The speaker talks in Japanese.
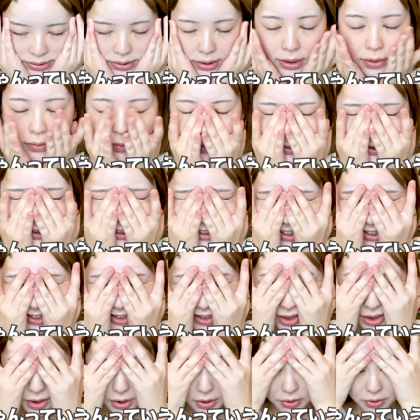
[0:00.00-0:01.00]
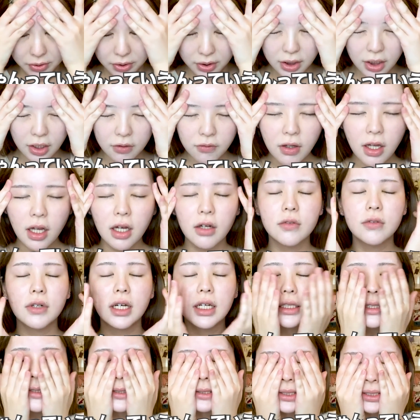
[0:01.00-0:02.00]
猫ちゃんっていうよりかは
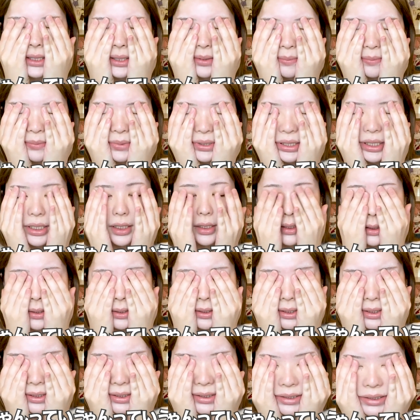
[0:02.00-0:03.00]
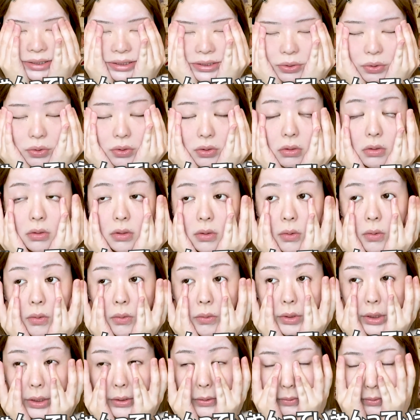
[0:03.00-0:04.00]
ワンちゃんみたいな感じの
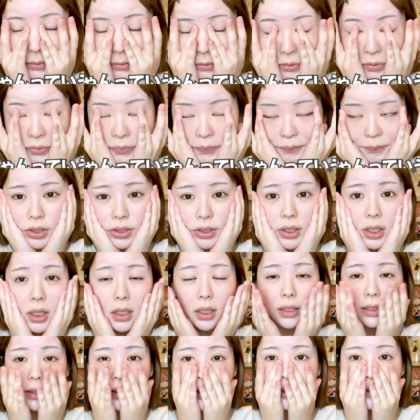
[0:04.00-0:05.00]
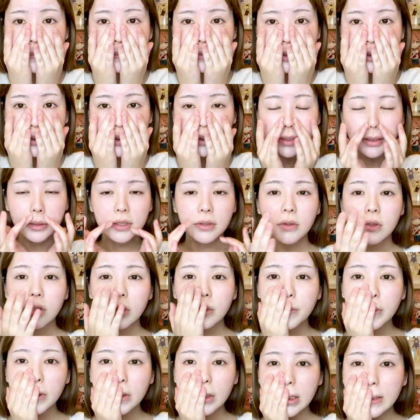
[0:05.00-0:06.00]
女の子。が一番結
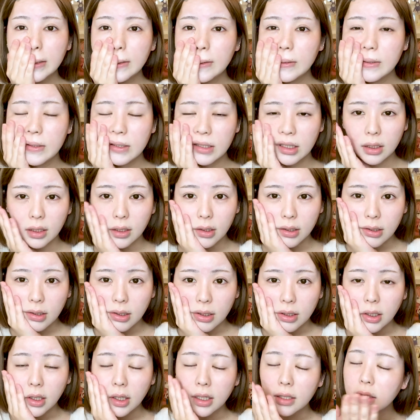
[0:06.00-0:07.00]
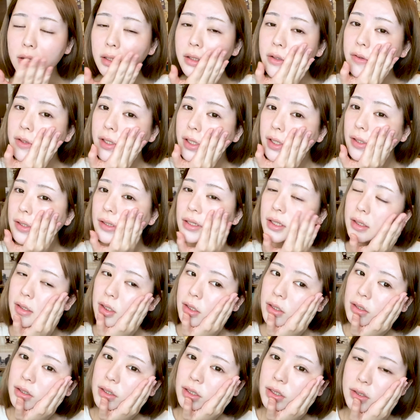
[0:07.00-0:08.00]
局モテるんじゃないかなって最近
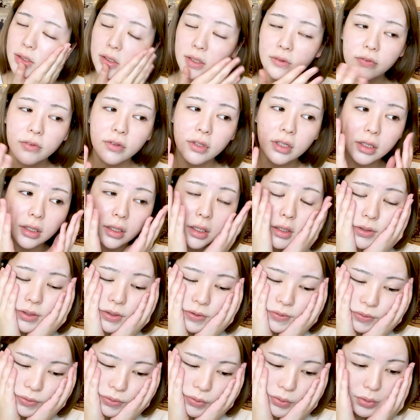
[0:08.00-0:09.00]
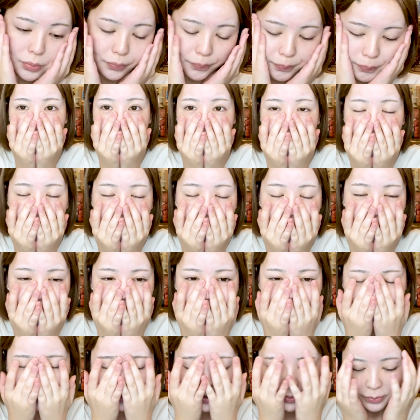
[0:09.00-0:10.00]
なんか行き着いたんですよすごいな
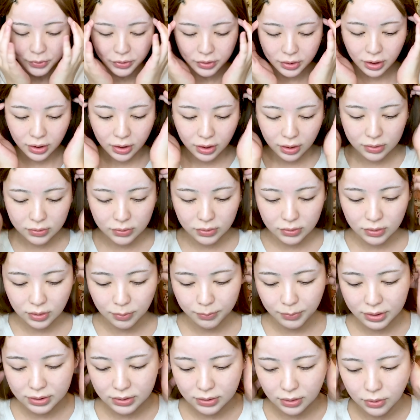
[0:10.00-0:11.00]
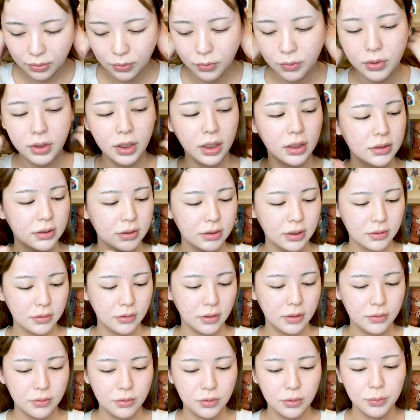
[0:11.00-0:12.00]
んかねモテない女子はマジで共感して
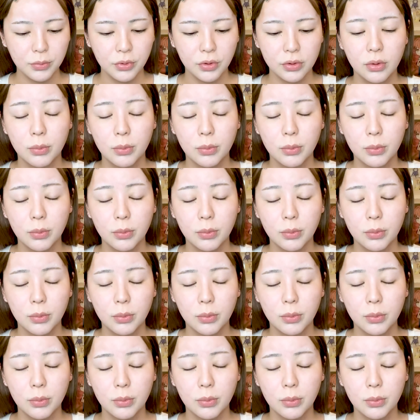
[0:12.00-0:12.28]
くれると思う